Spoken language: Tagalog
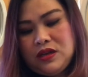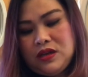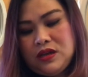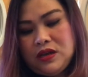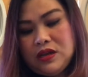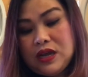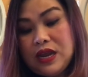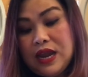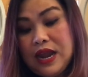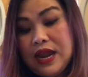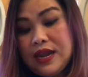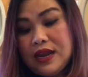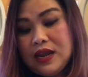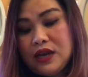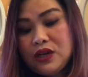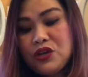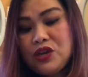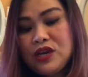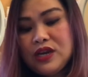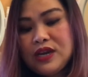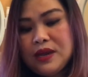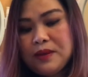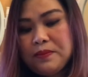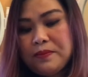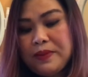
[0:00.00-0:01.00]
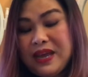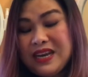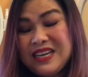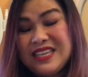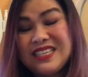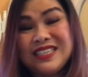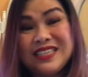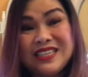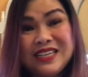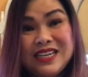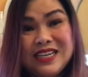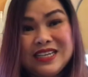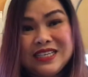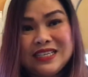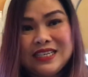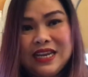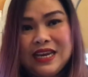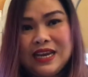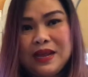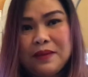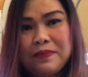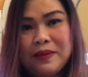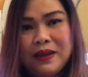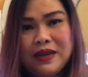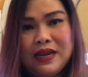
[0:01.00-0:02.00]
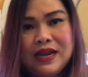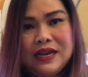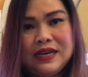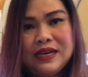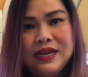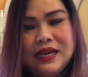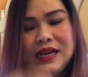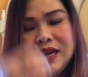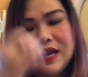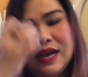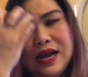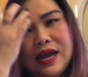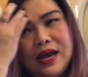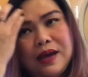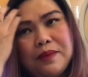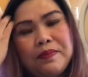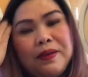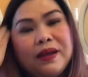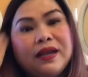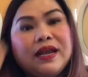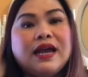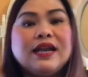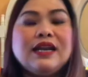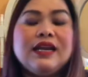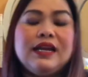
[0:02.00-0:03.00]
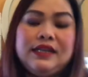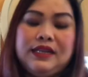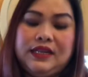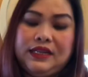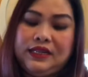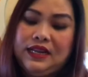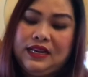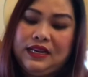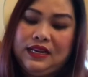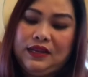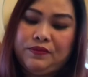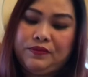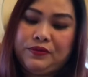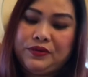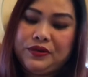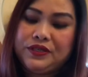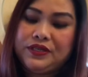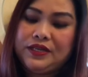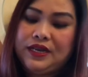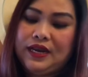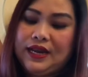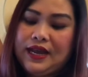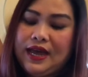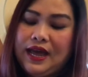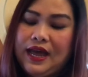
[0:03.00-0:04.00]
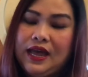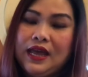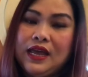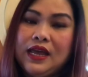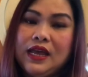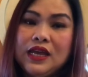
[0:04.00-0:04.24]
Kaya lang, yun lang, very strict sila pagka, nagka, pagka nagdi-deliver sila.